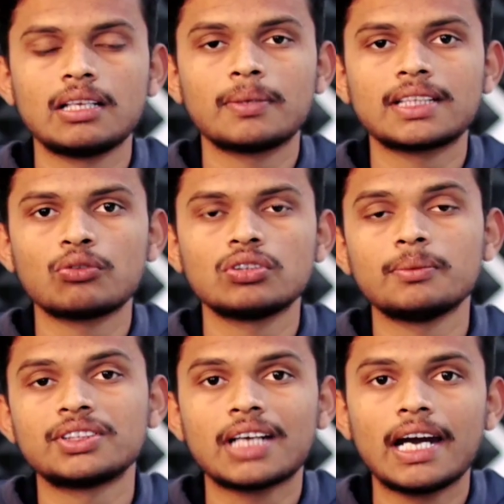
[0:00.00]
जी बता दू
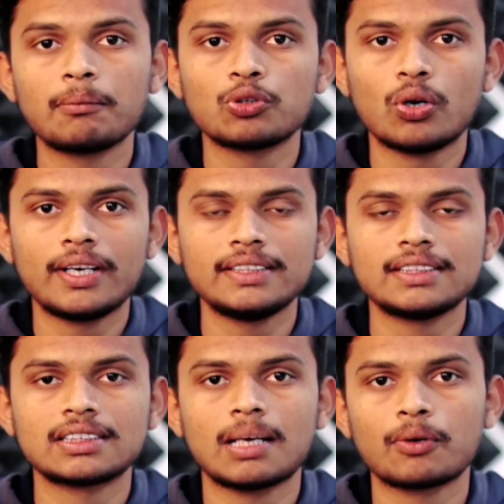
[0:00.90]
जब स्टार्टिंग में दो
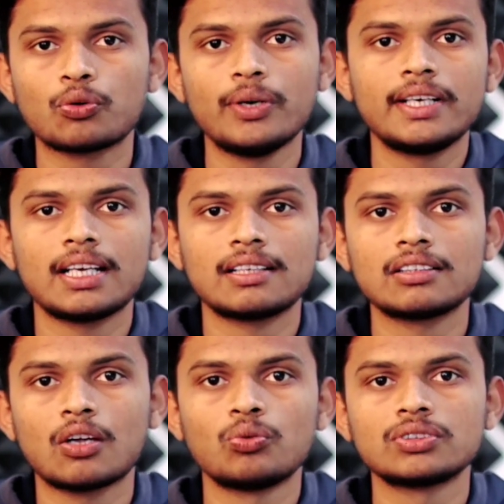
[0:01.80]
टीचर्स ने यहाँ पर क्विट किया
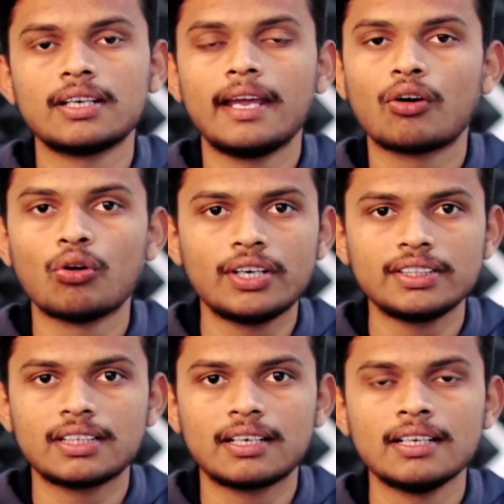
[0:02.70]
था तरुण सर एक और
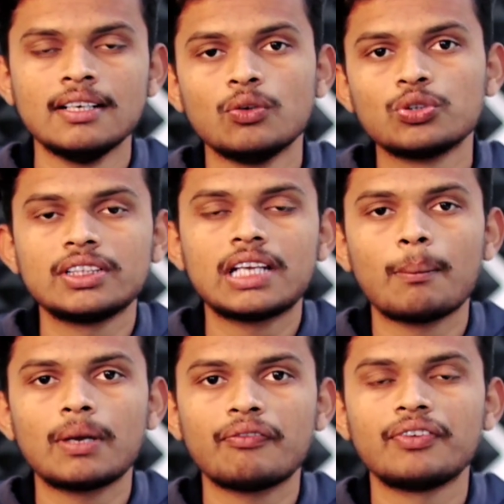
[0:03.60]
टीचर ने उसी
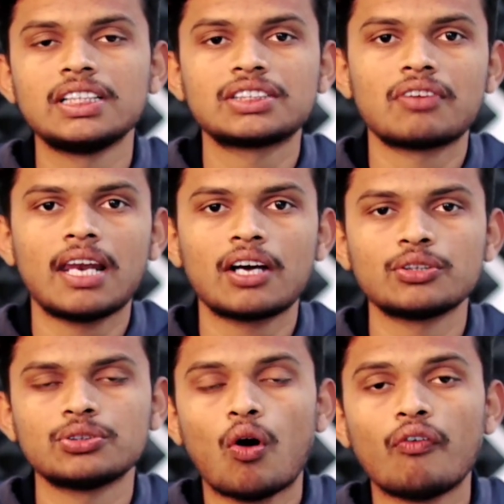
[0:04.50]
टाइम पे ना फिजिक्स वाला
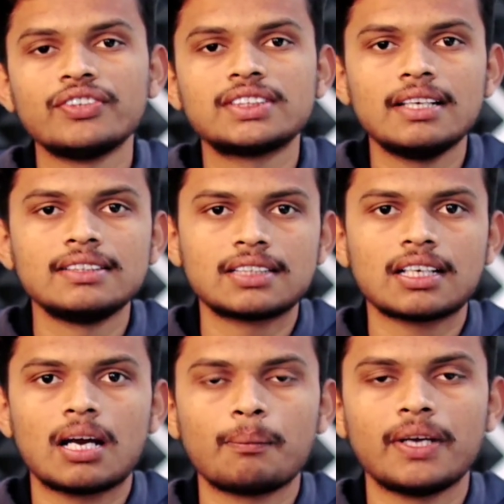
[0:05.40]
का जो ऑफिशियल
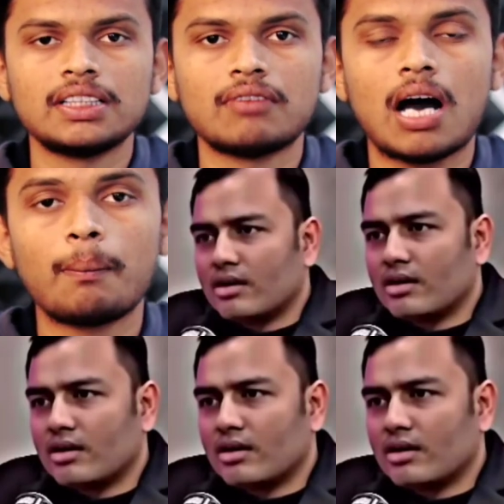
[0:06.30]
इंस्टाग्राम पेज है वहां पर
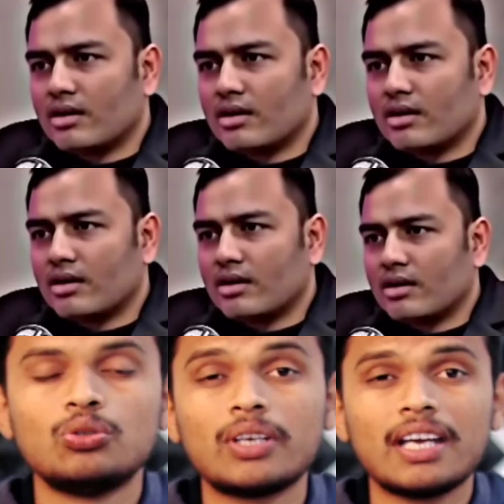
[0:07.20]
एक रील पोस्ट की गई
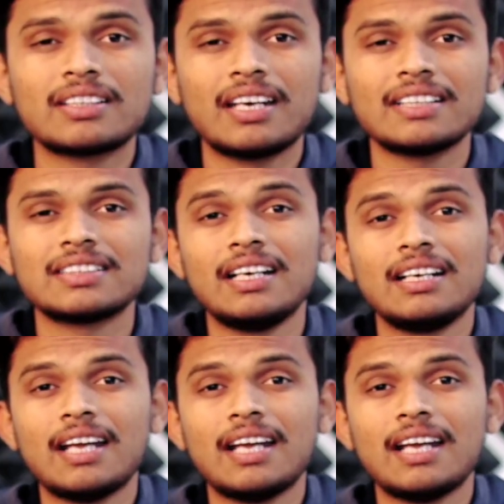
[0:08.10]
थी जो की एक तरीके से